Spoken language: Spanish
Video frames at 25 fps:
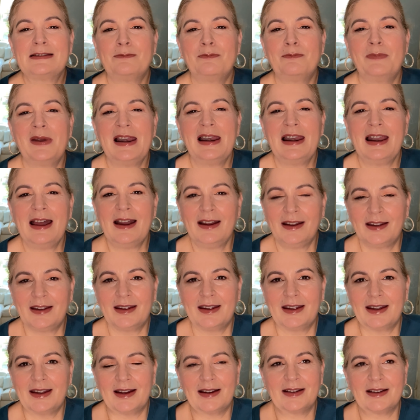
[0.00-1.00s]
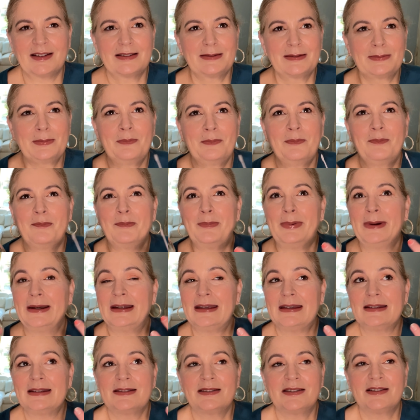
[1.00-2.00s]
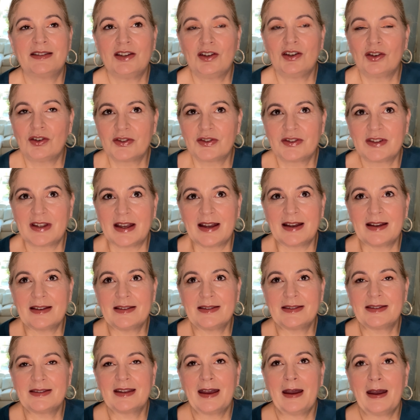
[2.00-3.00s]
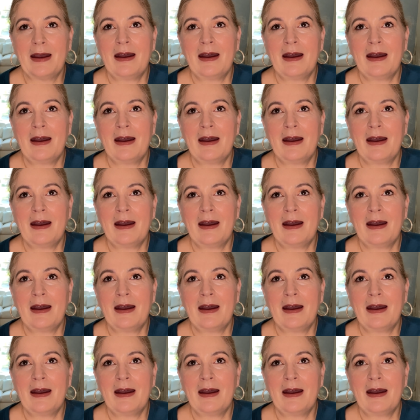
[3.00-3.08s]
blancas preciosas,